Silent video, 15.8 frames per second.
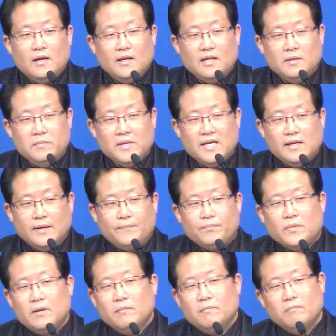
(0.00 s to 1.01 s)
이미
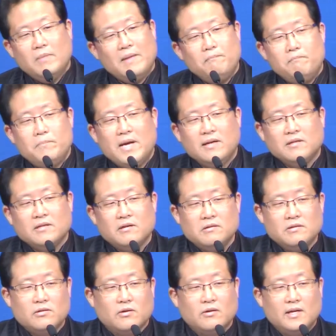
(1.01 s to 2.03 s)
몇백 년
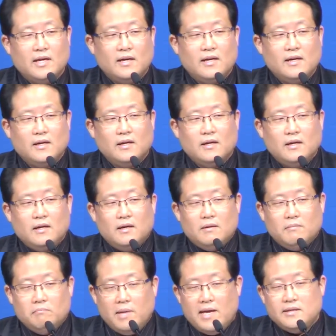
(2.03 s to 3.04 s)
전에
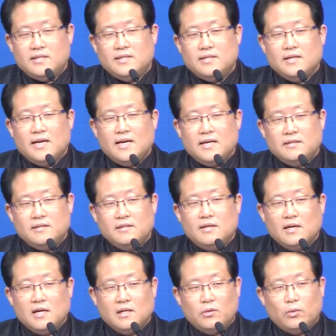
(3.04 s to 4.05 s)
메시아의
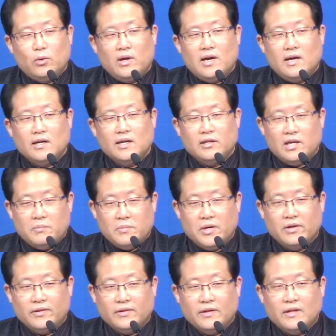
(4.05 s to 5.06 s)
시대가 도래하게
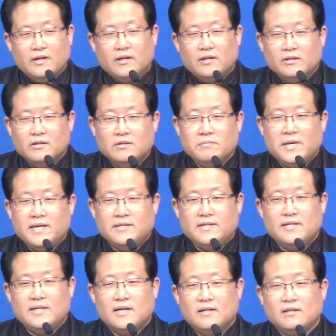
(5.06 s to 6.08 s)
되면 그
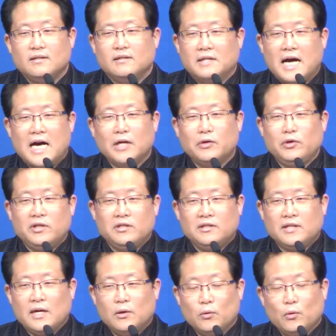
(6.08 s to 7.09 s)
메시아는
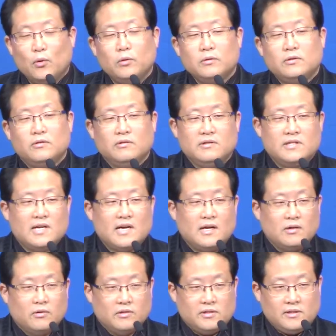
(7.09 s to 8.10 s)
나귀를 타고
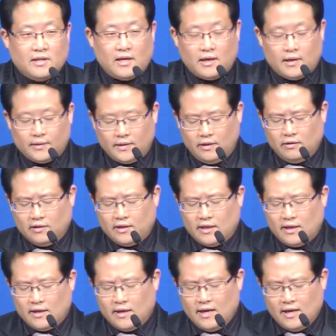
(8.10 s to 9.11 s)
등장할 것이다.
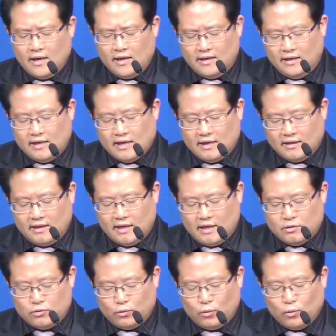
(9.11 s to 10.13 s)
이렇게
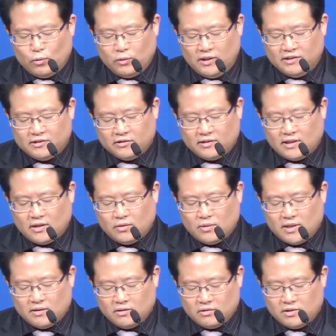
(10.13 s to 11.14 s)
이야기해 주고 있었다라고
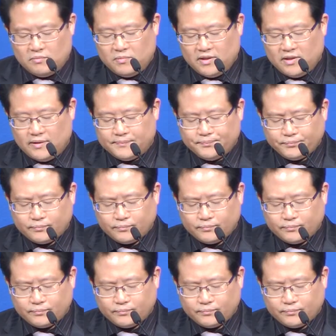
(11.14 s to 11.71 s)
하는 것입니다.